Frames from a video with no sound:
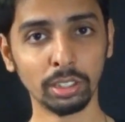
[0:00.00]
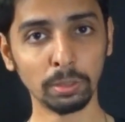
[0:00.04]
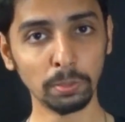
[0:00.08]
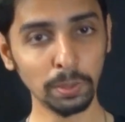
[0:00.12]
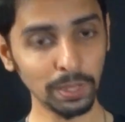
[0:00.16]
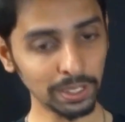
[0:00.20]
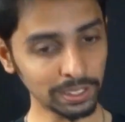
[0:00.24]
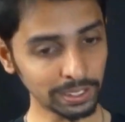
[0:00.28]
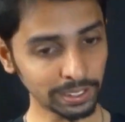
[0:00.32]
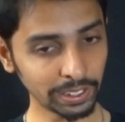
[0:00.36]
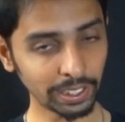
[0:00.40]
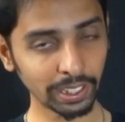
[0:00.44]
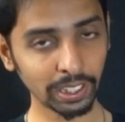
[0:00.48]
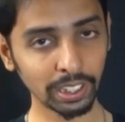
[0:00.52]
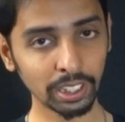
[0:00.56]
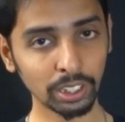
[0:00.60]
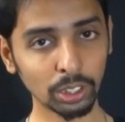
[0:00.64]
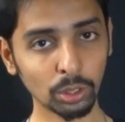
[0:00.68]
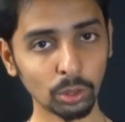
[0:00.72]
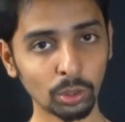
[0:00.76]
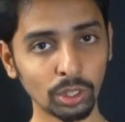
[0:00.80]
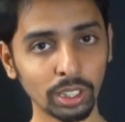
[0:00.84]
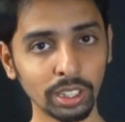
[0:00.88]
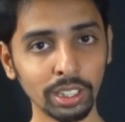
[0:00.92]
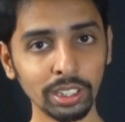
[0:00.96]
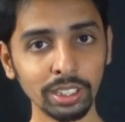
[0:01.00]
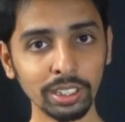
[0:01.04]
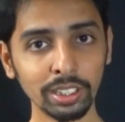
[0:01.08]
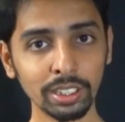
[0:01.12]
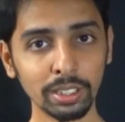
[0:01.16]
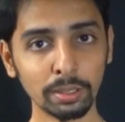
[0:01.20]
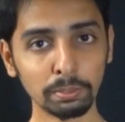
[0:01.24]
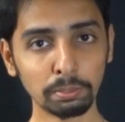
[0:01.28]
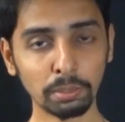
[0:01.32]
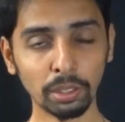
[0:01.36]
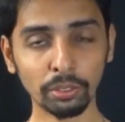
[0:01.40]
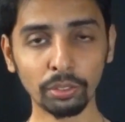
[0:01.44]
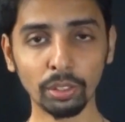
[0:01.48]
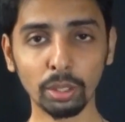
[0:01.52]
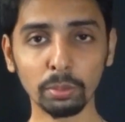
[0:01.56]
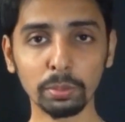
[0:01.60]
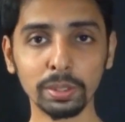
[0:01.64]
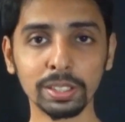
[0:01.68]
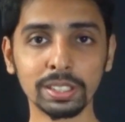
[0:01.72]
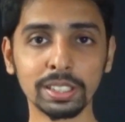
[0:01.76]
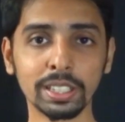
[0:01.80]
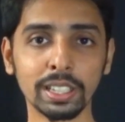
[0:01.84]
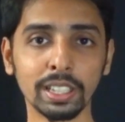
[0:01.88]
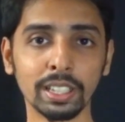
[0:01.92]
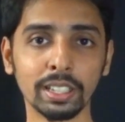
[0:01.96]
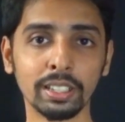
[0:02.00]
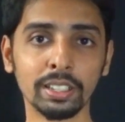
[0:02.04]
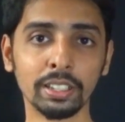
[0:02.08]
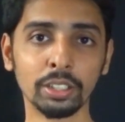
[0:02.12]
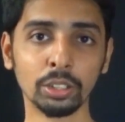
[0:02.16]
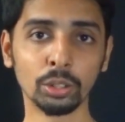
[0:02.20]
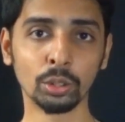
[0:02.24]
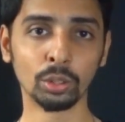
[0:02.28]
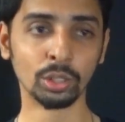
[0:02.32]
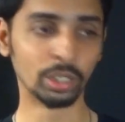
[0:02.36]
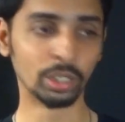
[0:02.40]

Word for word: வேர்பல் ஸ்கேல்னு ஒன்று பர்ஃபார்மன்ஸ் ஸ்கேல்னு